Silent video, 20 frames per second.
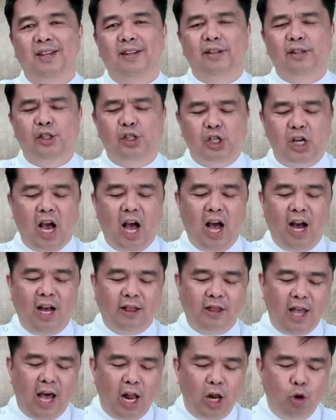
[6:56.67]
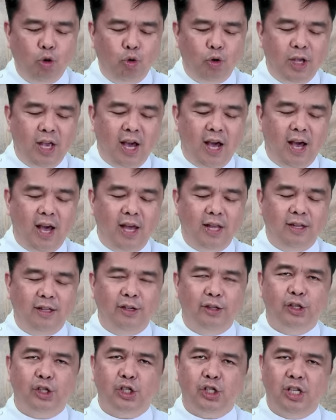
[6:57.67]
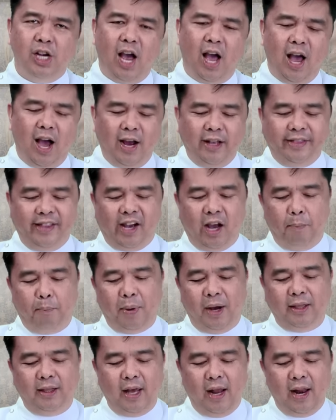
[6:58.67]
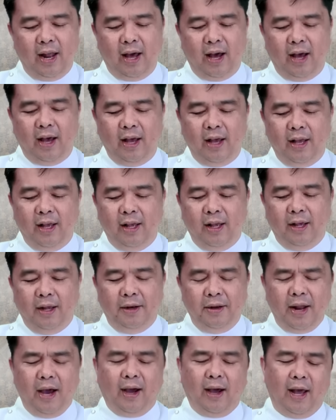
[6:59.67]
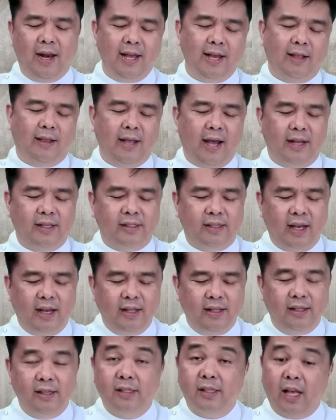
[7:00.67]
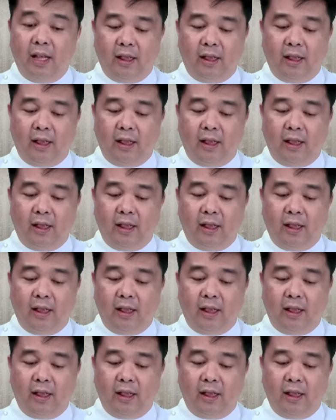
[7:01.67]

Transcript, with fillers: Siya ang daluyan, siya ang tagapagdala ng kaligtasan sa